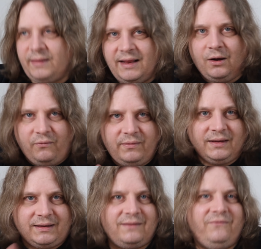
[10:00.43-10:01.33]
genau,
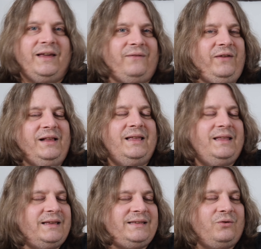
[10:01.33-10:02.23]
wer will
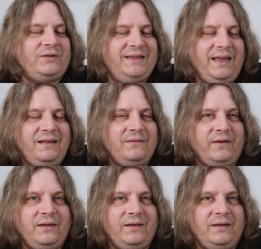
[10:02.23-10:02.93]
denn das noch sehen,